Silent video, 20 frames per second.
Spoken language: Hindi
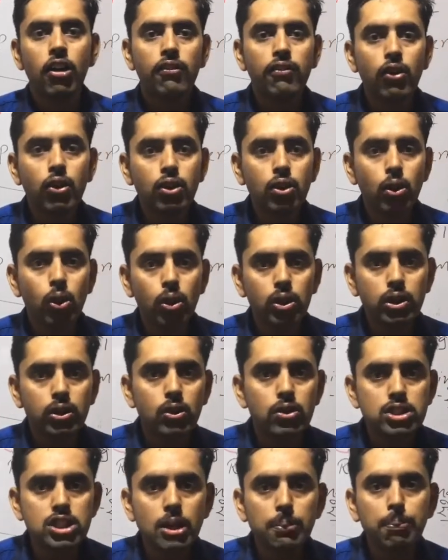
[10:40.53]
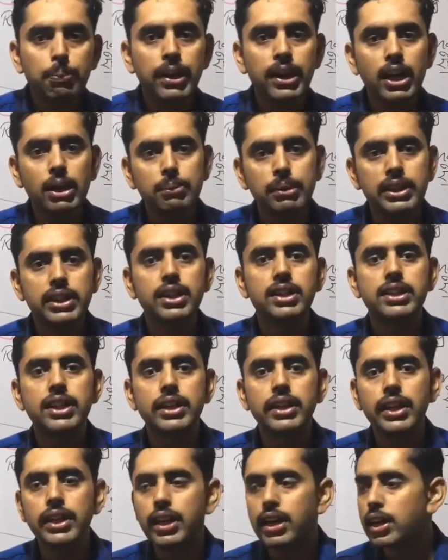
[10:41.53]
वो कौन कौन से पैरामीटर
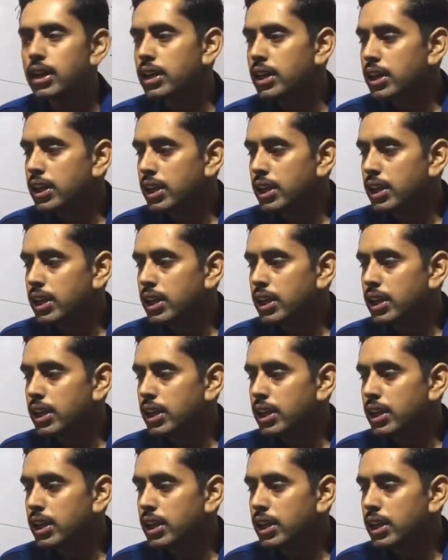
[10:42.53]
देखेगा